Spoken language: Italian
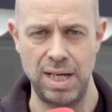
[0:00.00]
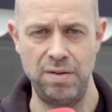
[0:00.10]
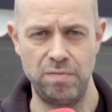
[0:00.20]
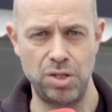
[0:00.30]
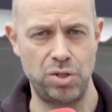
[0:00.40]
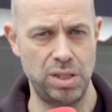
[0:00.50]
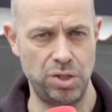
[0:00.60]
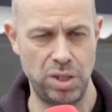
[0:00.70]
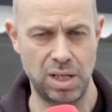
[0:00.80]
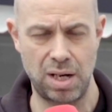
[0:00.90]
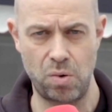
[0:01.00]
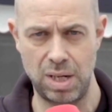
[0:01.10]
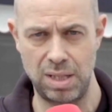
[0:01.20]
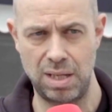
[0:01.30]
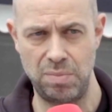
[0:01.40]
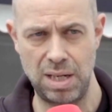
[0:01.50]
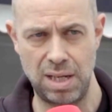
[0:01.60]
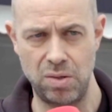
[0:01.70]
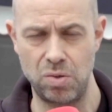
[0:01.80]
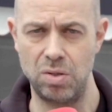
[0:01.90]
e invece di circa
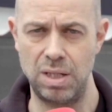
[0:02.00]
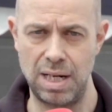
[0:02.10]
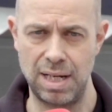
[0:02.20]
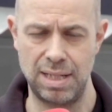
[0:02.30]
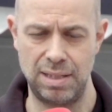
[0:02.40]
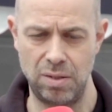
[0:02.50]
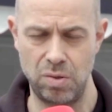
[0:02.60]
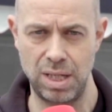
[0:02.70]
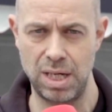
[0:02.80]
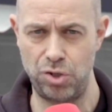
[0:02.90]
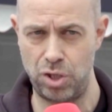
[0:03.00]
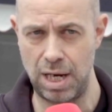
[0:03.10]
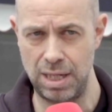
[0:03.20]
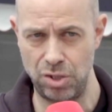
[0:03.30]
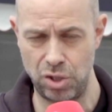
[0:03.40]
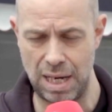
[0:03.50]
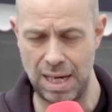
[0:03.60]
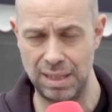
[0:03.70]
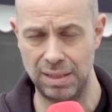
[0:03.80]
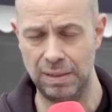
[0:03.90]
40.000 euro nella categoria Challenge
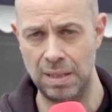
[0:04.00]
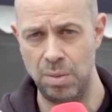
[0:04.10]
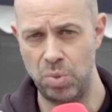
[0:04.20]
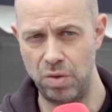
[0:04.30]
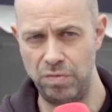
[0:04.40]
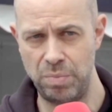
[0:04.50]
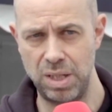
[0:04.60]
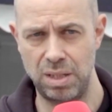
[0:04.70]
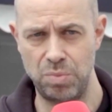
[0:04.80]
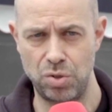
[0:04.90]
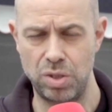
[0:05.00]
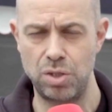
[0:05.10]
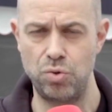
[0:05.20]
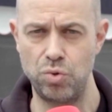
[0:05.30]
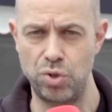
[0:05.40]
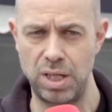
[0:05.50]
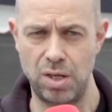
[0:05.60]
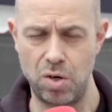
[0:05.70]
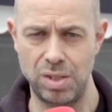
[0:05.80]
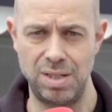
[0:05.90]
Light. Poi ovviamente bisogna aggiungere
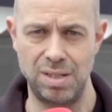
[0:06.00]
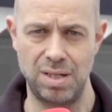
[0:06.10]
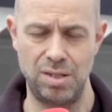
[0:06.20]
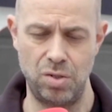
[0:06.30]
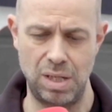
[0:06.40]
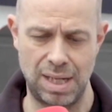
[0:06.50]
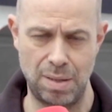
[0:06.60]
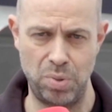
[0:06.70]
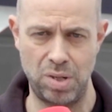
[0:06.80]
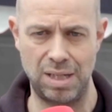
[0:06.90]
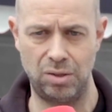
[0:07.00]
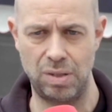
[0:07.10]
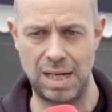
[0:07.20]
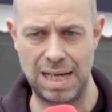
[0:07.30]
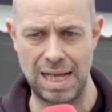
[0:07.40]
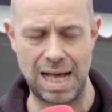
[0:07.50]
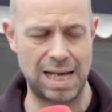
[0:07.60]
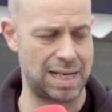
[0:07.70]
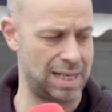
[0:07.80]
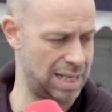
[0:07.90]
i costi di iscrizione al campionato, alla
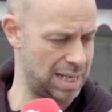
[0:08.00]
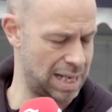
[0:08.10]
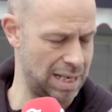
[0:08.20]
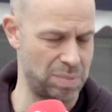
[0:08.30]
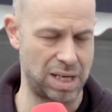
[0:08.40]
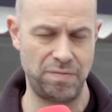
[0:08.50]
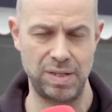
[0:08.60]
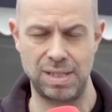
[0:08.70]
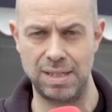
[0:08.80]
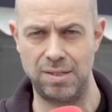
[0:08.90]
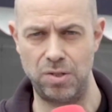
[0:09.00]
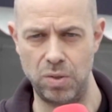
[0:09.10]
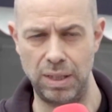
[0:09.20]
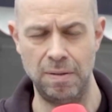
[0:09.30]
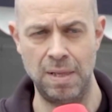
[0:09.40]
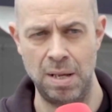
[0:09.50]
gara e alle manifestazioni.